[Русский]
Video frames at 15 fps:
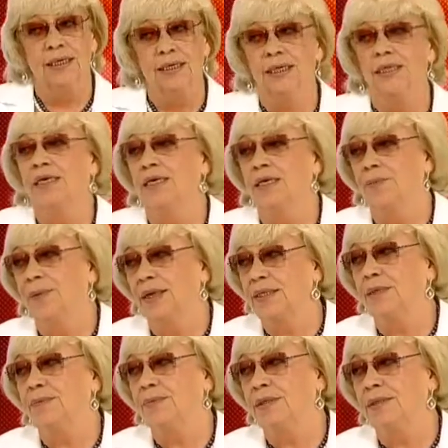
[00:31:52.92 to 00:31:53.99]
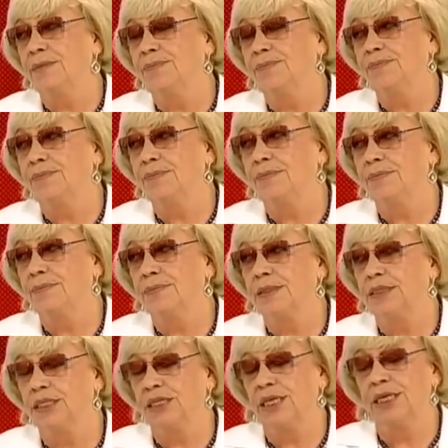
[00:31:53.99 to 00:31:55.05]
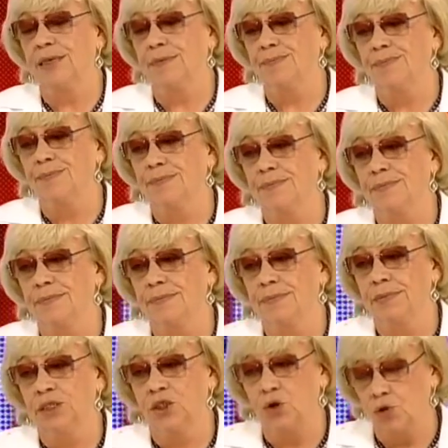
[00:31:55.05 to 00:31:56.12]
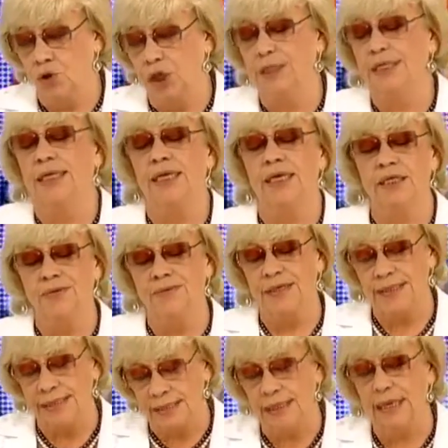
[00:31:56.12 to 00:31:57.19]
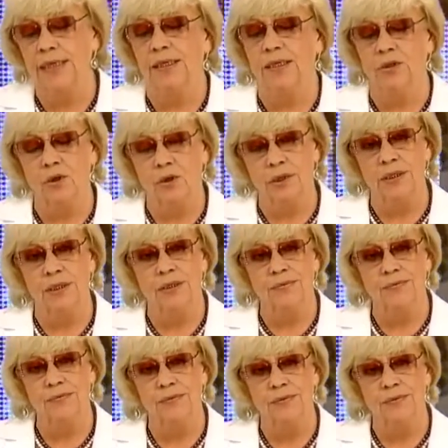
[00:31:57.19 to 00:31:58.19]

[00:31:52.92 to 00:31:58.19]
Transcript: Генрихе V, сыне, случится даже восстание Лолардов.